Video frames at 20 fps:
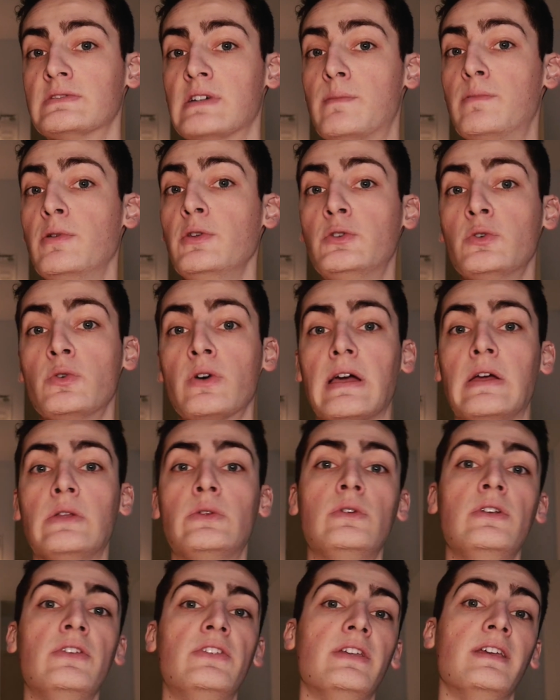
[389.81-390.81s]
on va plutôt
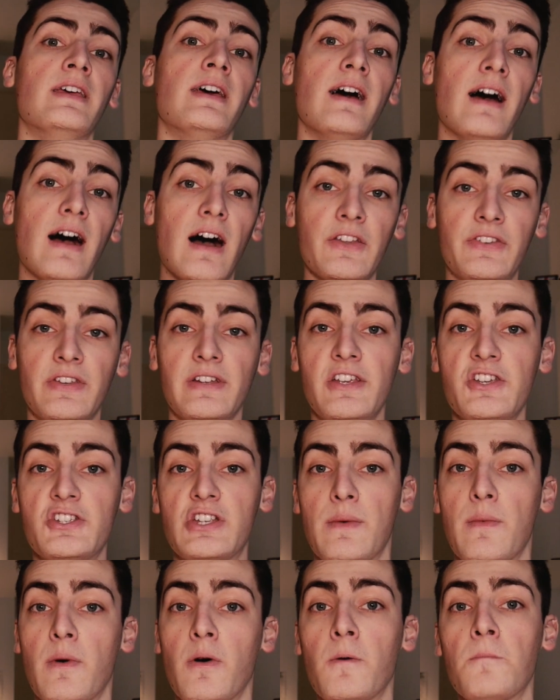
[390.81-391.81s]
réutiliser
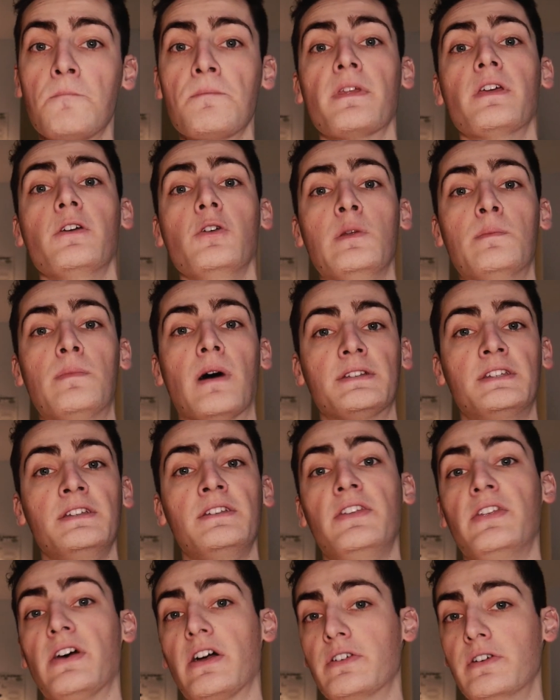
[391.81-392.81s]
intelligemment une
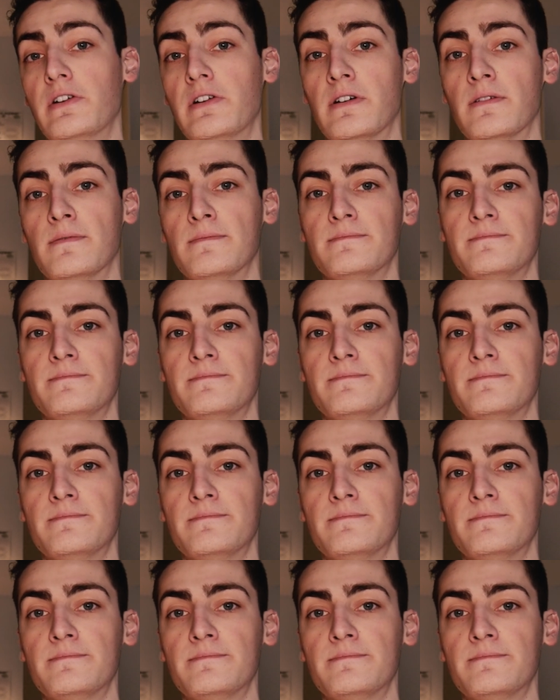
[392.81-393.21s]
partie des ergols.